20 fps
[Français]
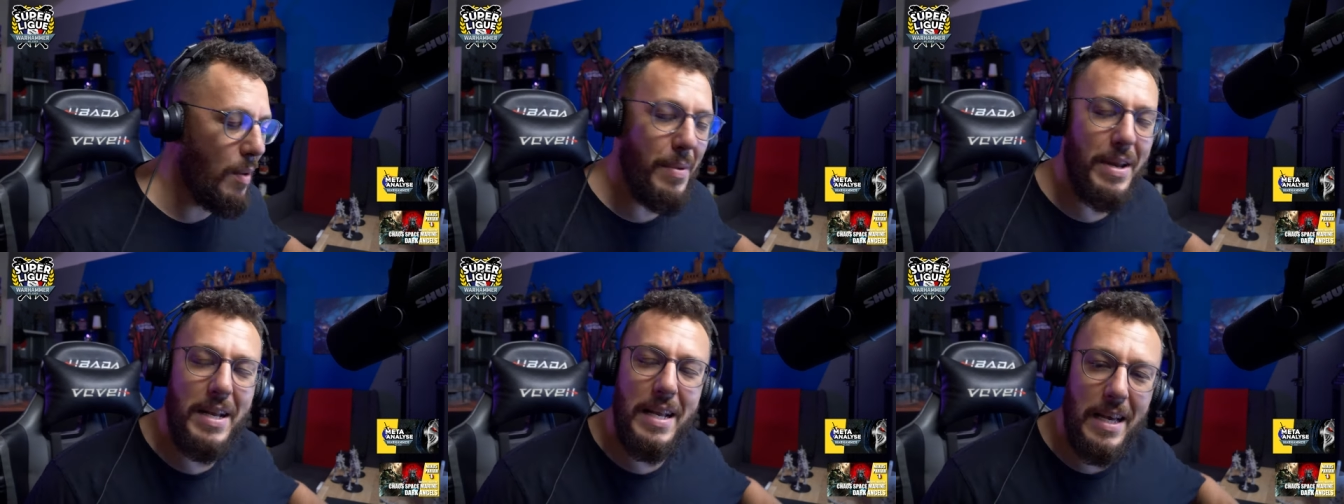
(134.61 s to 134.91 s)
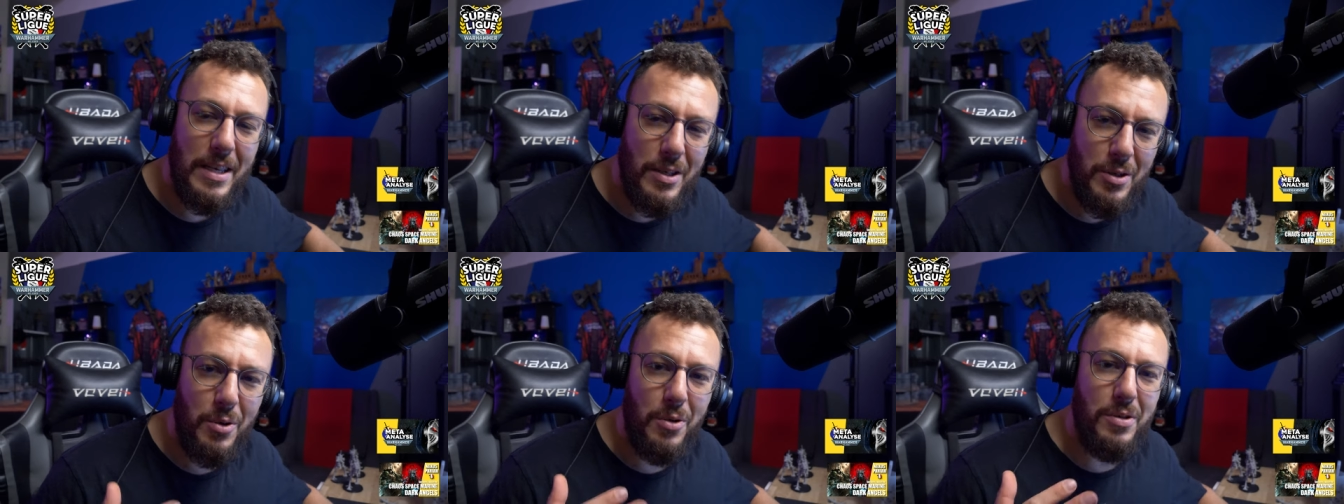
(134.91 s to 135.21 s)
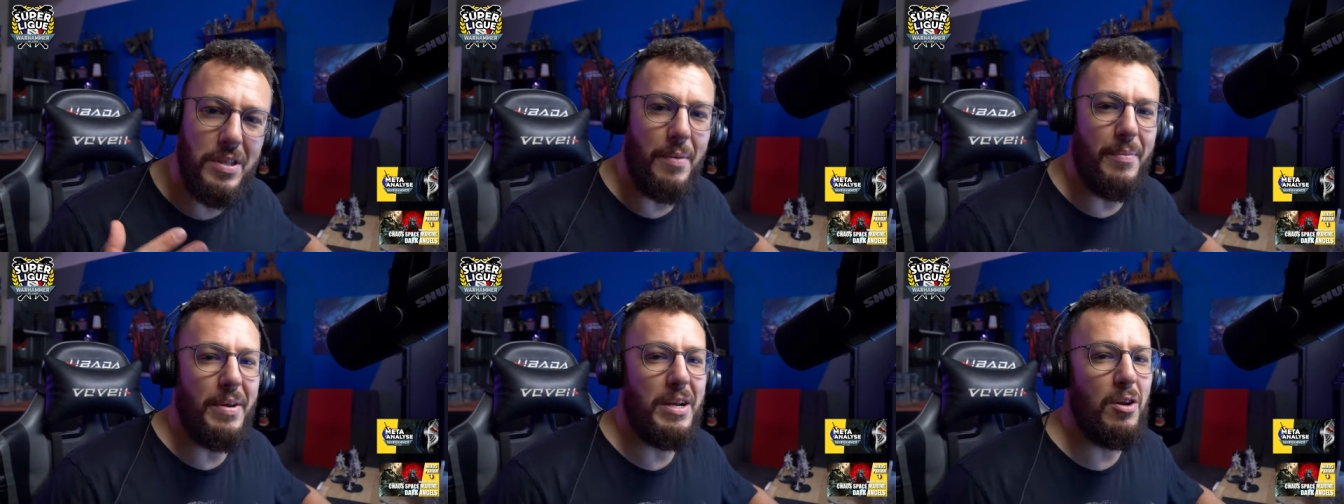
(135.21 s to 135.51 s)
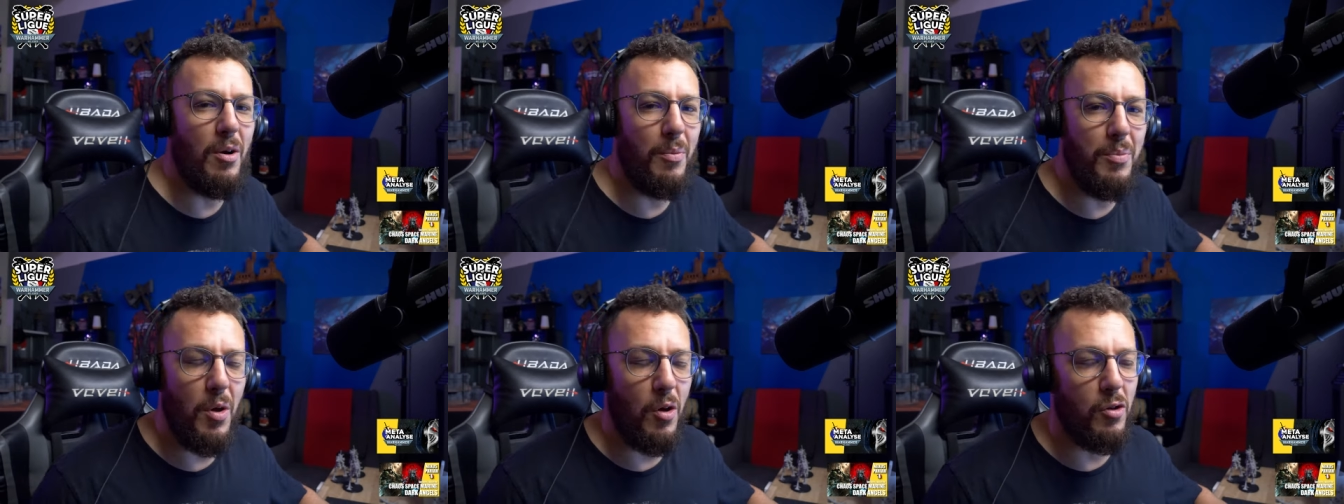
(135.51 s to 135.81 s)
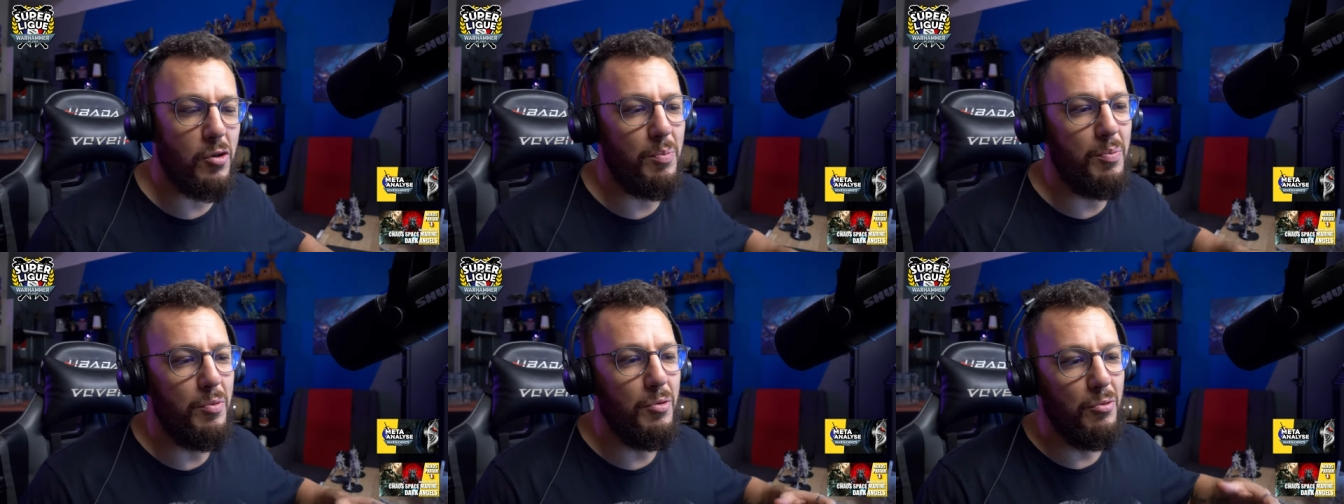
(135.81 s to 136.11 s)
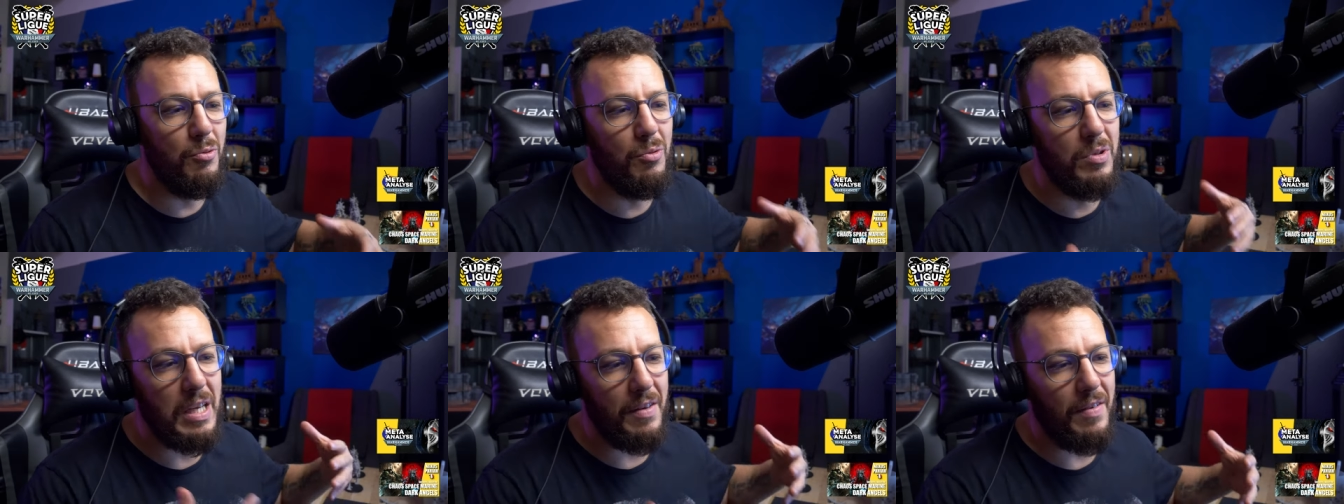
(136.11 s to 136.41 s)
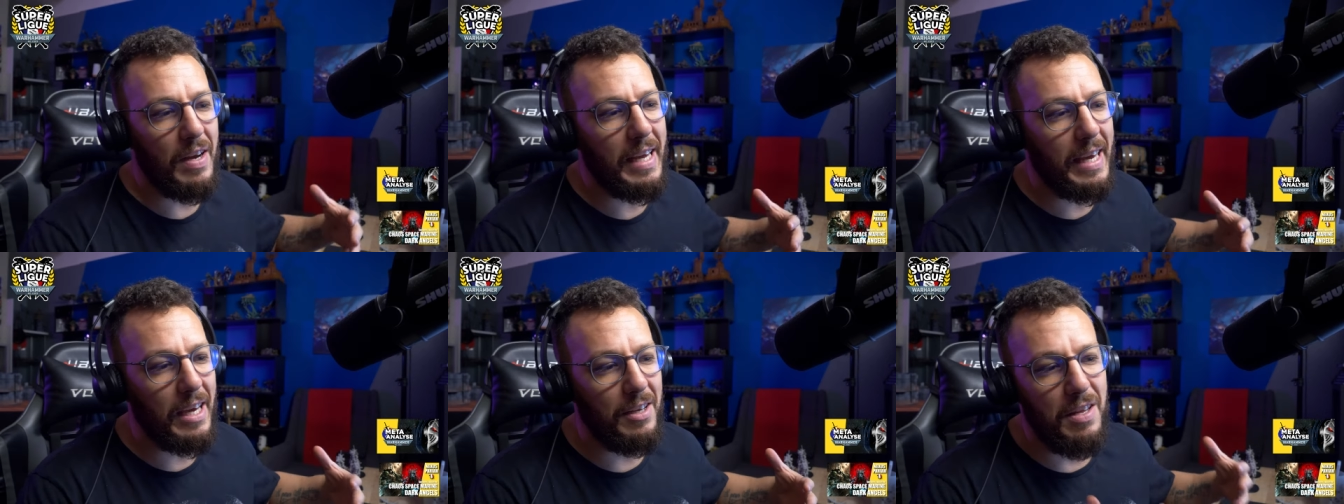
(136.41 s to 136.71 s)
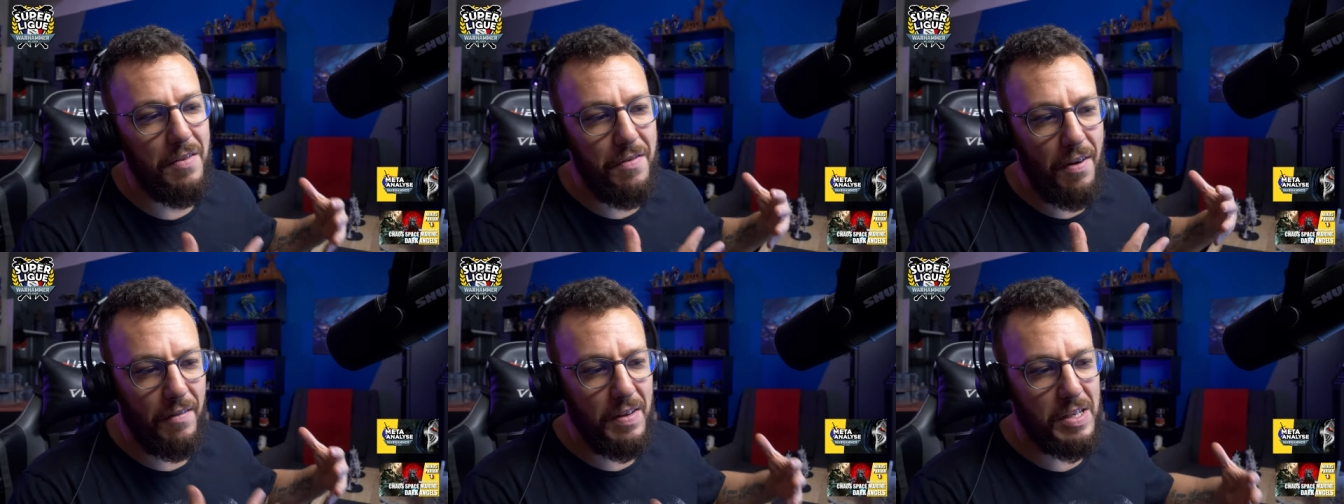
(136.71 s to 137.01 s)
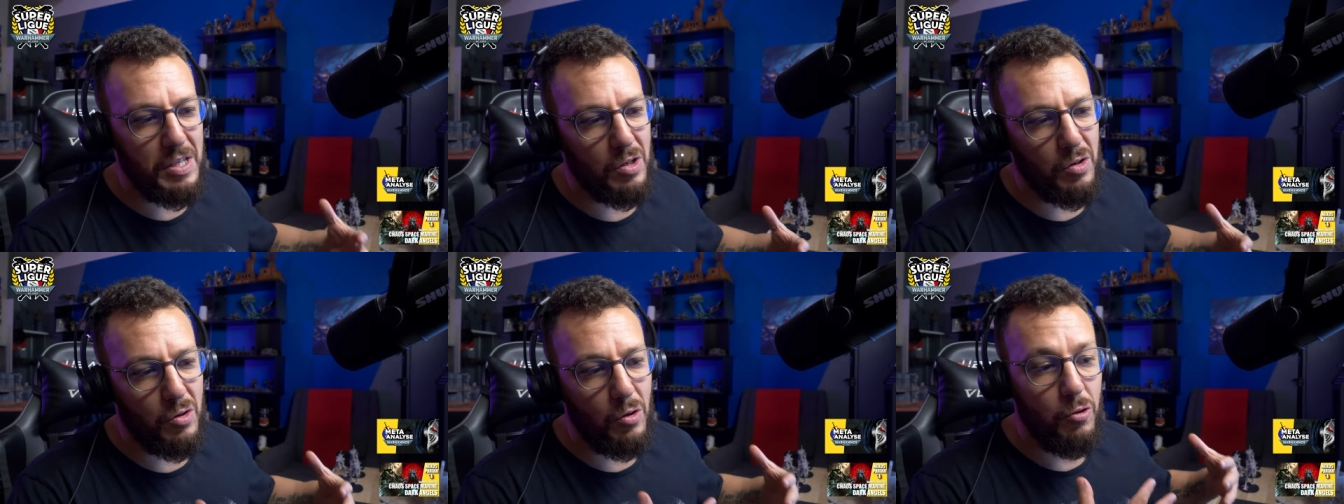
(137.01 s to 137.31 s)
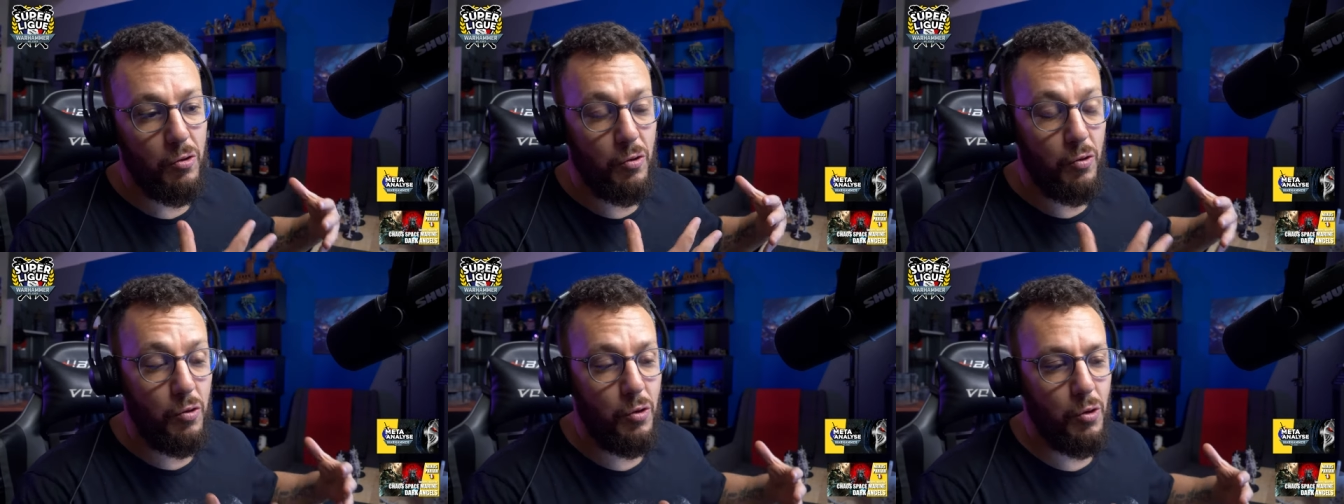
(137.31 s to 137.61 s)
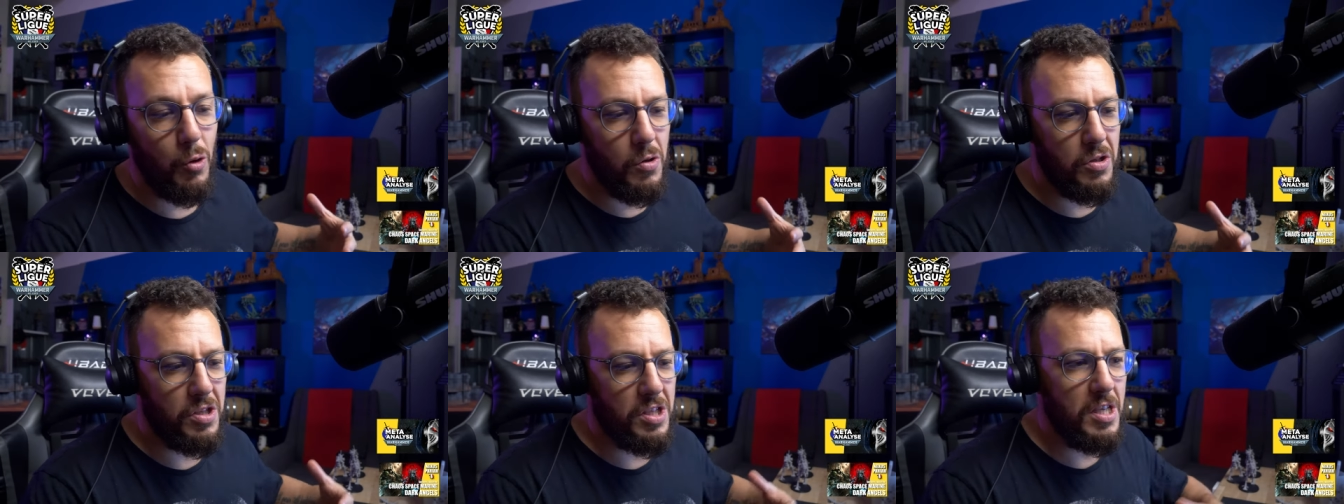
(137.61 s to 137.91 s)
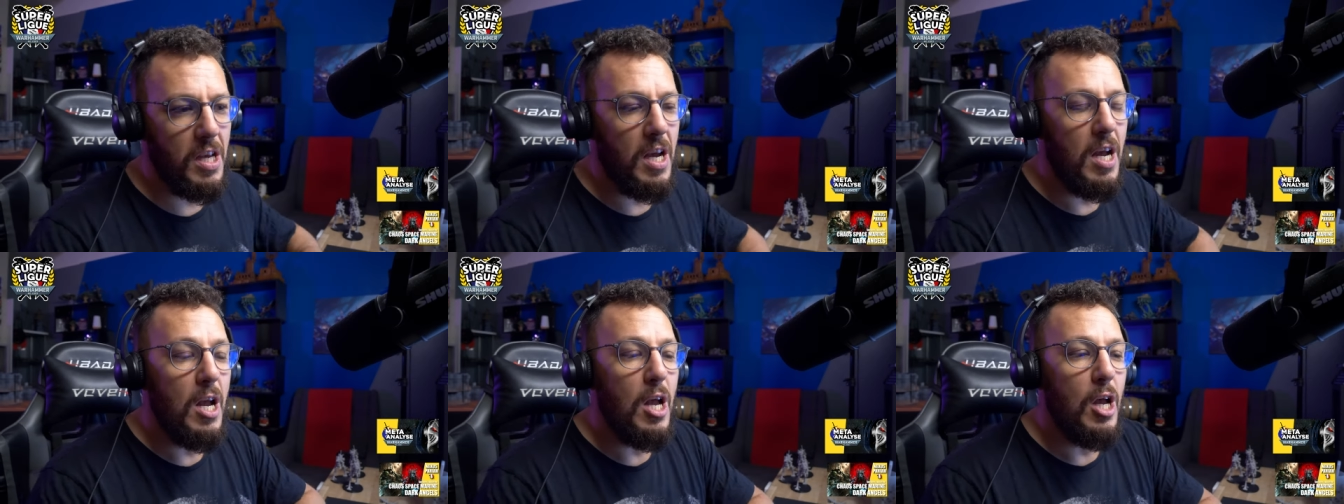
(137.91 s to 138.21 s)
à mettre la sauce, à mettre l'ambiance, plus nous, ça va créer une effervescence dans le studio aussi.